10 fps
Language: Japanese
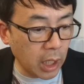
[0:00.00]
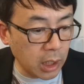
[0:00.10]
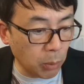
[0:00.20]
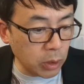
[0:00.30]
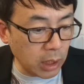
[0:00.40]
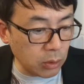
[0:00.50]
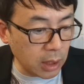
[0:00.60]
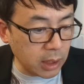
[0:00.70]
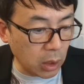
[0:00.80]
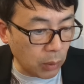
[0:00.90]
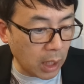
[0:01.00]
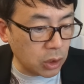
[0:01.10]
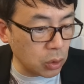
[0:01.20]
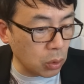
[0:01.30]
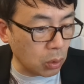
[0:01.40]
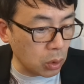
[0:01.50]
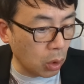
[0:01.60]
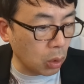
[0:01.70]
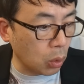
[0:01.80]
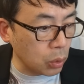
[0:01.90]
で、問題となったのは、中国
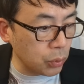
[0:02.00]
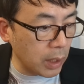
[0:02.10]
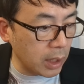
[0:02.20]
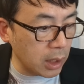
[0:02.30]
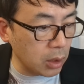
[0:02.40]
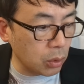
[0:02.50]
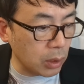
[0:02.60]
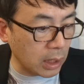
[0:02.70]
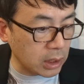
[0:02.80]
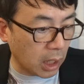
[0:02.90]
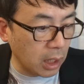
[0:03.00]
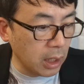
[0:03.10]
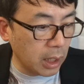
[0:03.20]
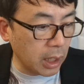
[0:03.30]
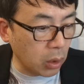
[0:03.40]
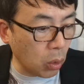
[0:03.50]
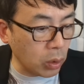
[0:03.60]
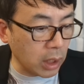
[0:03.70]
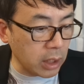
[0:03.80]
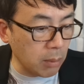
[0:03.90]
の国営電力会社、
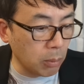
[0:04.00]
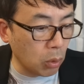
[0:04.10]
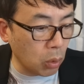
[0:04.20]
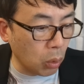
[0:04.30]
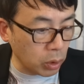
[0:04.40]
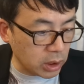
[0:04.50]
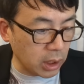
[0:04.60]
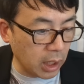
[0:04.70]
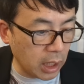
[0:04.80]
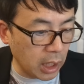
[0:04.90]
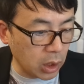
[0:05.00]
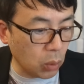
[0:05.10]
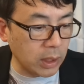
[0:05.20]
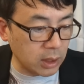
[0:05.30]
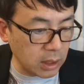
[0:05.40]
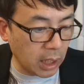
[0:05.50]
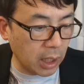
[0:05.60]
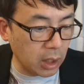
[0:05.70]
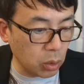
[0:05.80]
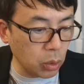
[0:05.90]
国家電網公使、とはです
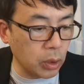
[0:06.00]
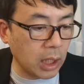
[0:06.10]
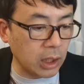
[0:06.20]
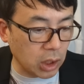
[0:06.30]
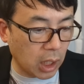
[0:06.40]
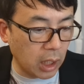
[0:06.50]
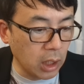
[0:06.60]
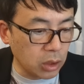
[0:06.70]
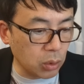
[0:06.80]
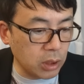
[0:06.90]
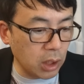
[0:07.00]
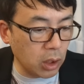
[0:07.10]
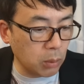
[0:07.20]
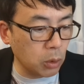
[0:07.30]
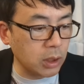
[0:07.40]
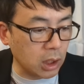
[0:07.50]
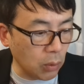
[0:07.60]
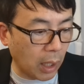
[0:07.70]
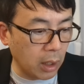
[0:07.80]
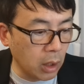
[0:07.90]
ね、どのような会社か、その戦略目的
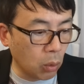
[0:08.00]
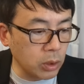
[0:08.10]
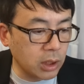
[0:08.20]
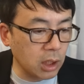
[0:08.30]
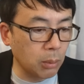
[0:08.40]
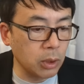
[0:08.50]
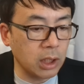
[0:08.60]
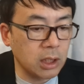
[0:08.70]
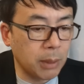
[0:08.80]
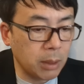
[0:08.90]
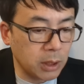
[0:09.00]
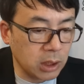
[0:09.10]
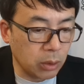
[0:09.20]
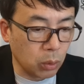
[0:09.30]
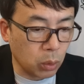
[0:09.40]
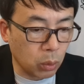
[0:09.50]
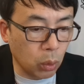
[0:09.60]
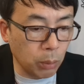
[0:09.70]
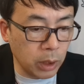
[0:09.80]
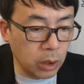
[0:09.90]
とは、本質的な問題に迫りましたということで、
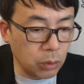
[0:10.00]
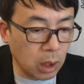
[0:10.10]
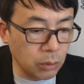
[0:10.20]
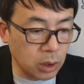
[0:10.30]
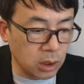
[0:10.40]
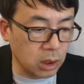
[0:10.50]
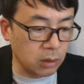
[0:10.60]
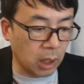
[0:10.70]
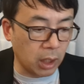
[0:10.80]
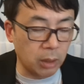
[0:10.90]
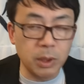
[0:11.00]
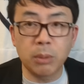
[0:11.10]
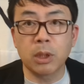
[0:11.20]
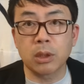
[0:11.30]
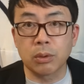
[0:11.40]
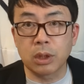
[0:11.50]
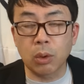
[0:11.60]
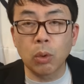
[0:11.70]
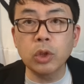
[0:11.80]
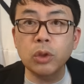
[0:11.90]
これもね、夕刊フジに実は、峰村さんのですね、
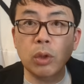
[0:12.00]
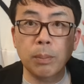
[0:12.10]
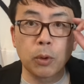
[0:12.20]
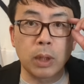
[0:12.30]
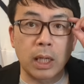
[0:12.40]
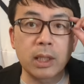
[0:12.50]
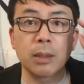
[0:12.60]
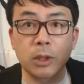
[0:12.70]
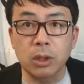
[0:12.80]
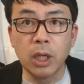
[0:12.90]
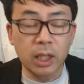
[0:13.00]
今週のレポートが出てます。